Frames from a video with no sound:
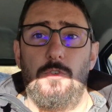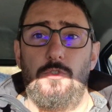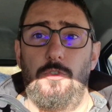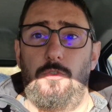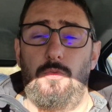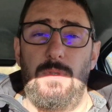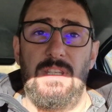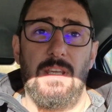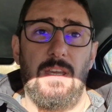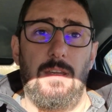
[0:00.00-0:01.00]
Je
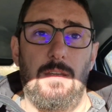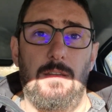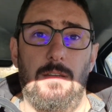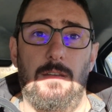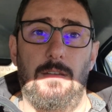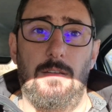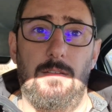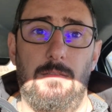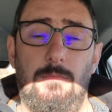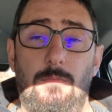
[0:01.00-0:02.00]
suis,
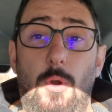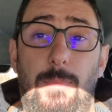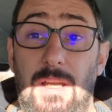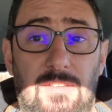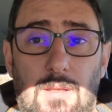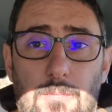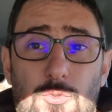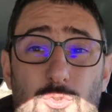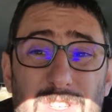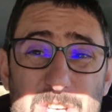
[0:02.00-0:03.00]
moi par exemple,
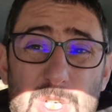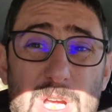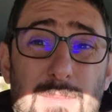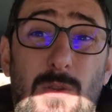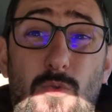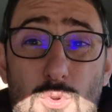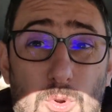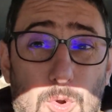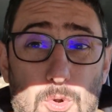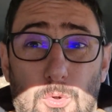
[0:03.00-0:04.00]
je n'ai jamais eu le
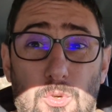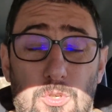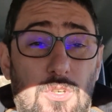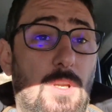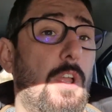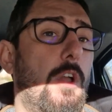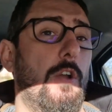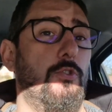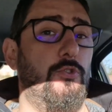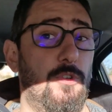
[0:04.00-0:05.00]
clonk.
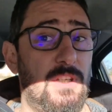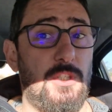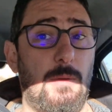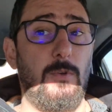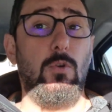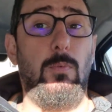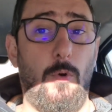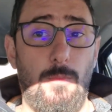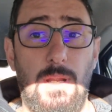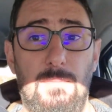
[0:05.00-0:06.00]
Je n'ai jamais eu le
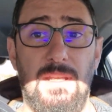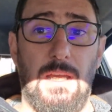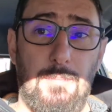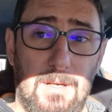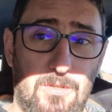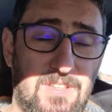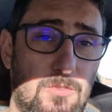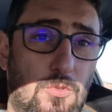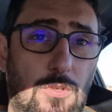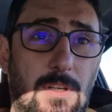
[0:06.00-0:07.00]
problème des rappels de ceinture